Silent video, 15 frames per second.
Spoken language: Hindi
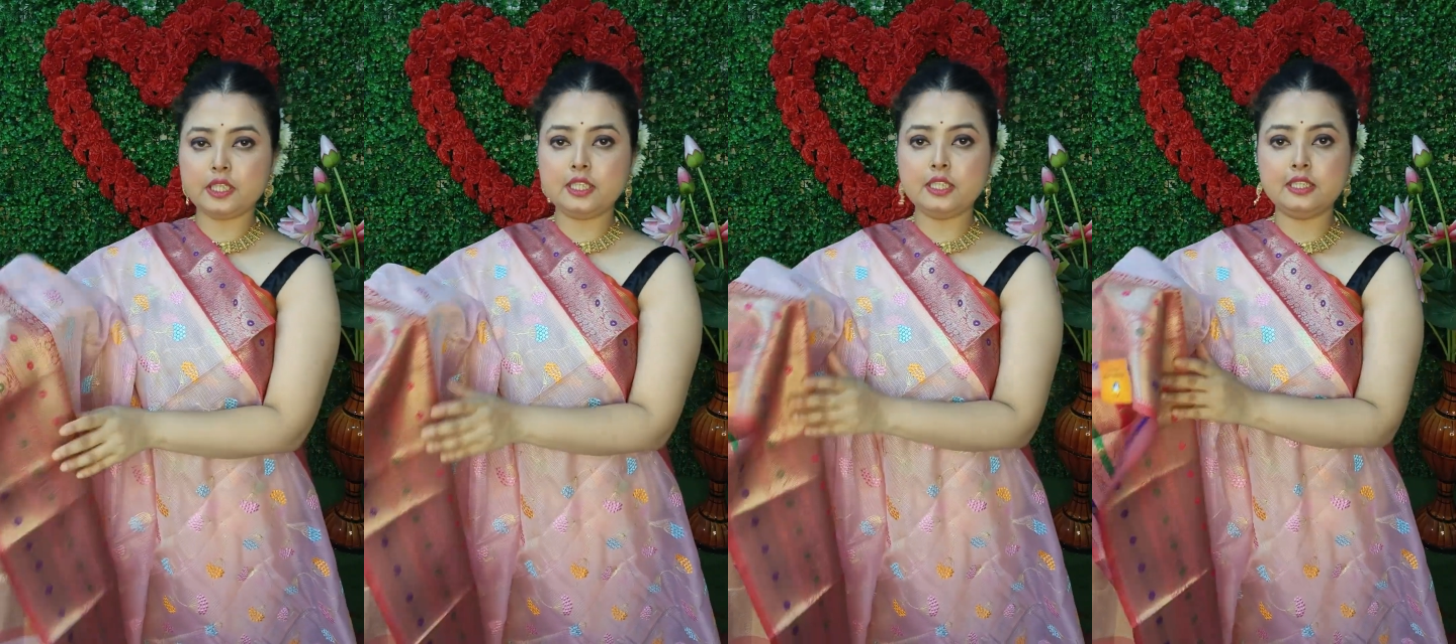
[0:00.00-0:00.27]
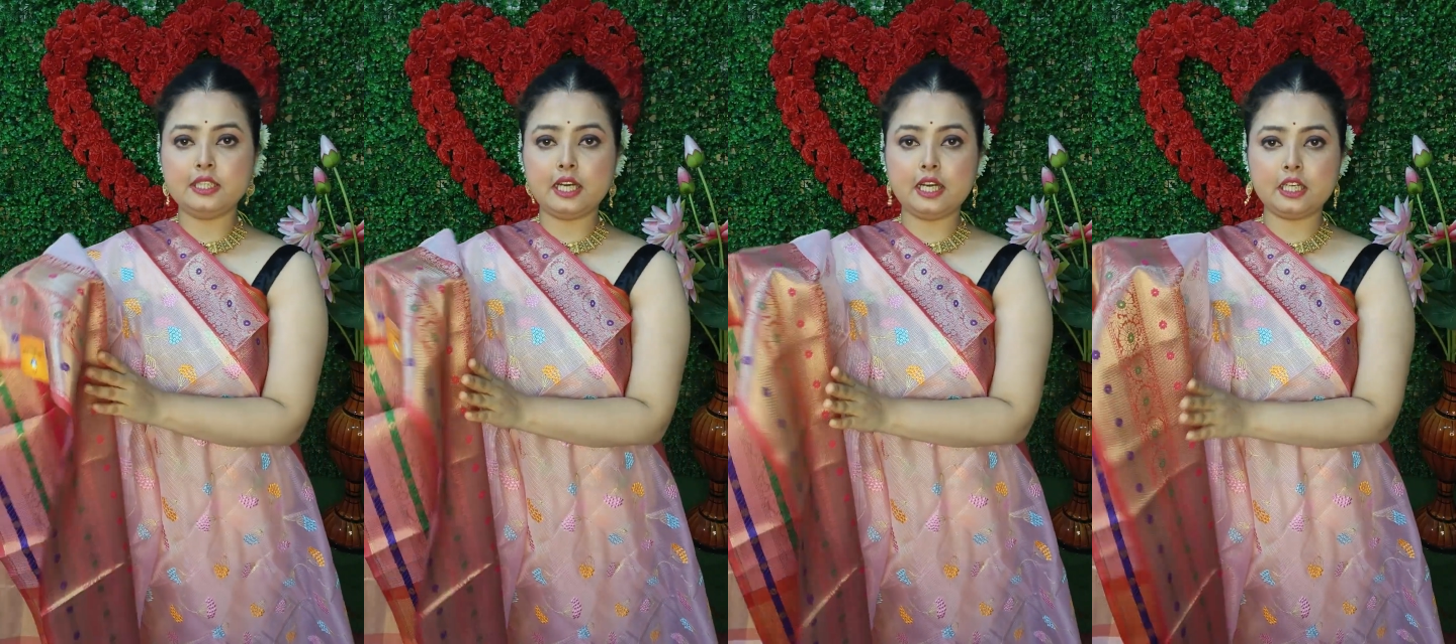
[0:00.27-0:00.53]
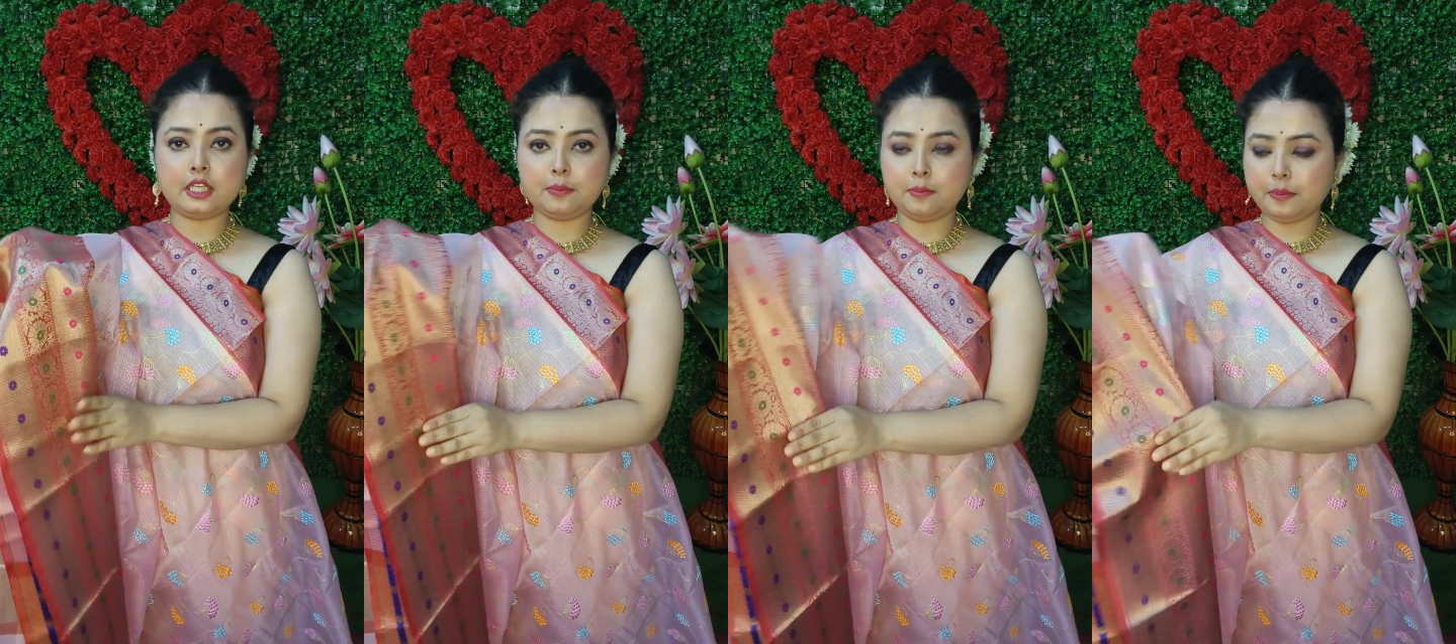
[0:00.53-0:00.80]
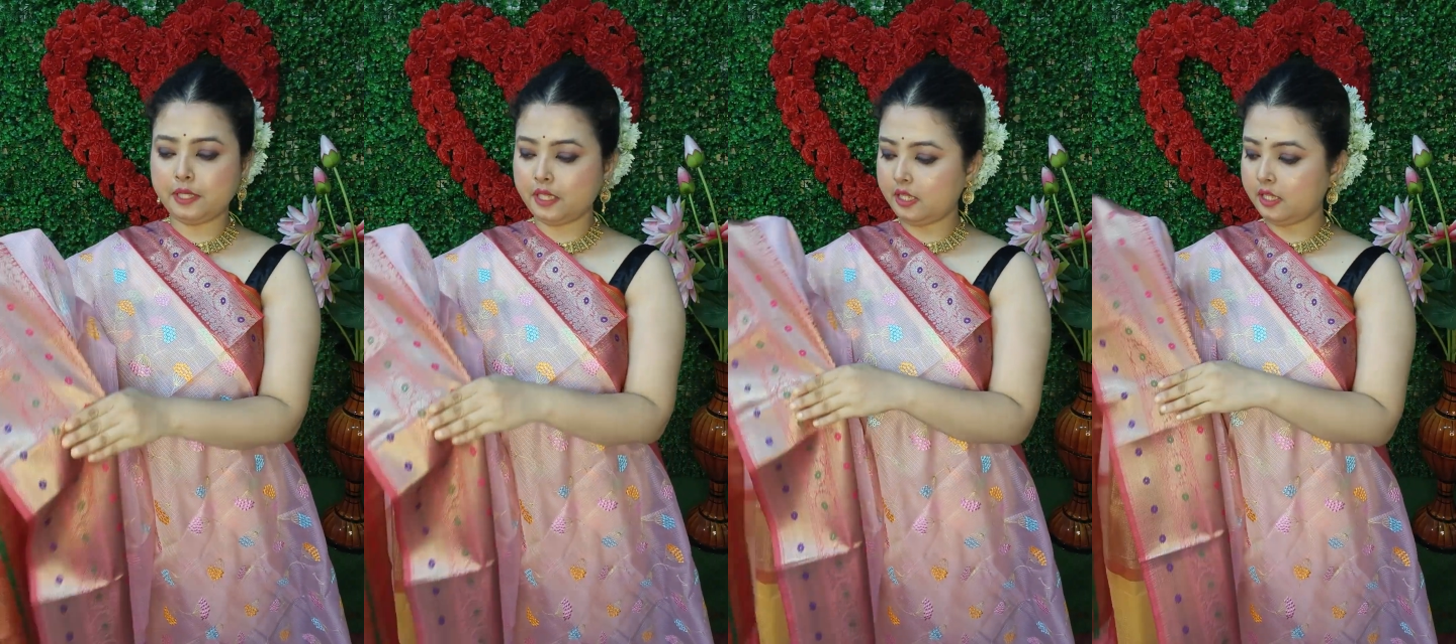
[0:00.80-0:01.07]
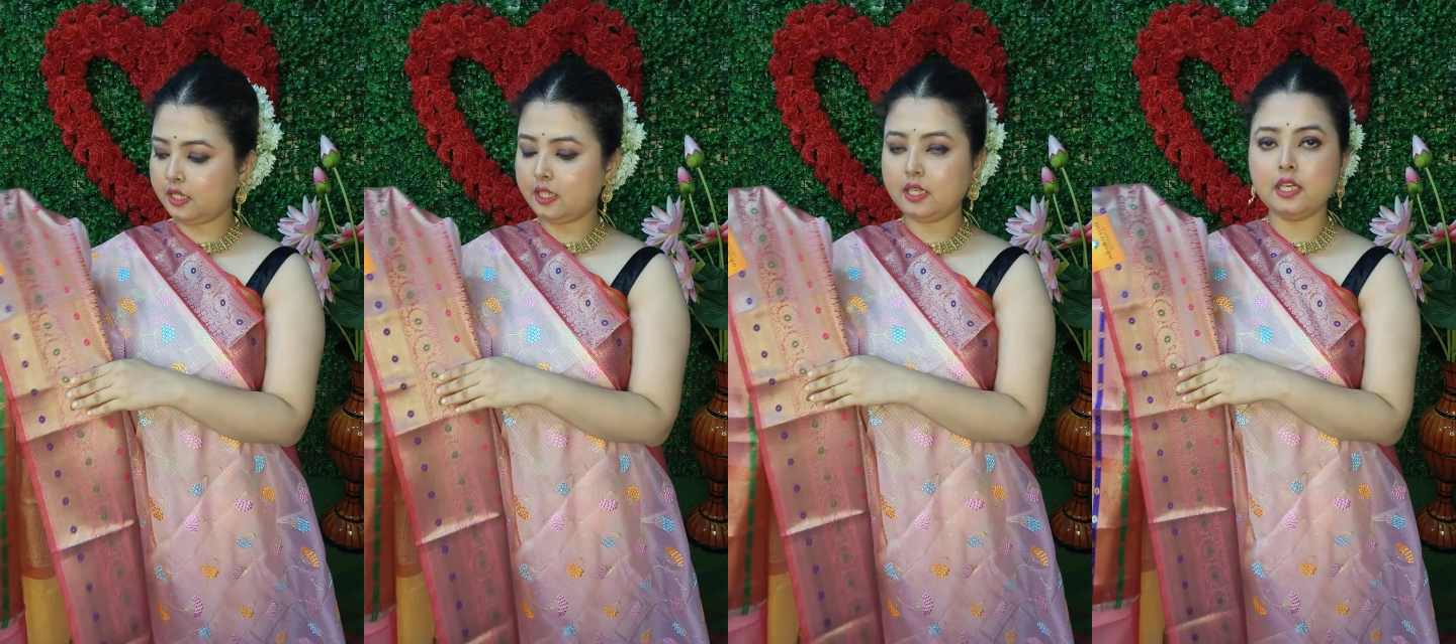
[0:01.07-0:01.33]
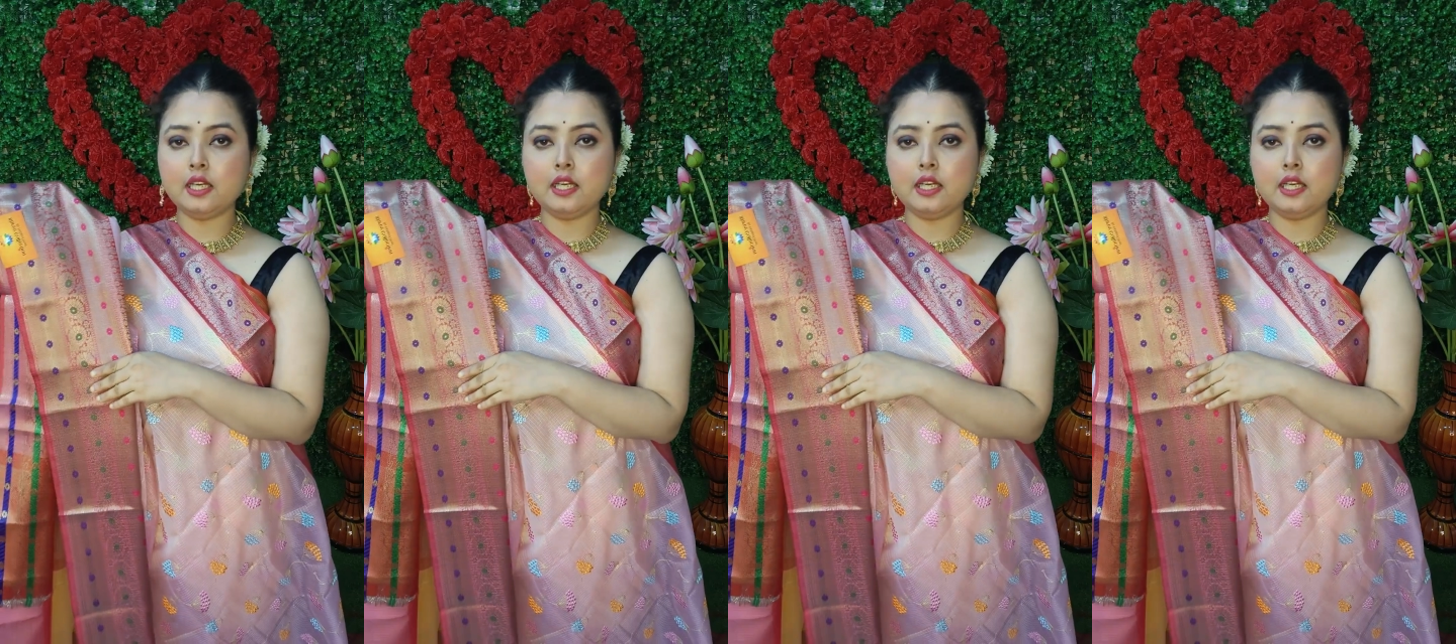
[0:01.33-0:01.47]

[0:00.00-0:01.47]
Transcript: पिंक डार्क पिंक